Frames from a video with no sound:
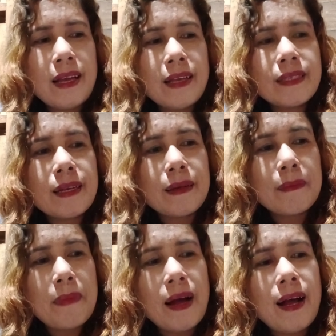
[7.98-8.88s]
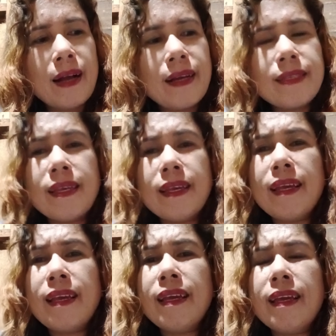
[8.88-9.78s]
sa
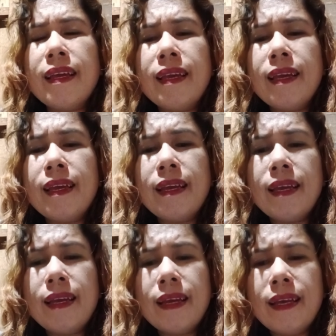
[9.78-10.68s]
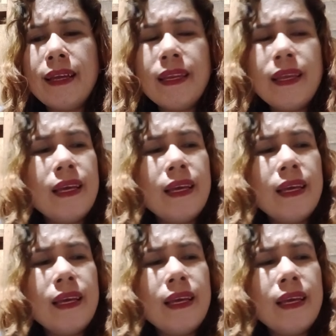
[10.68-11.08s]
magasin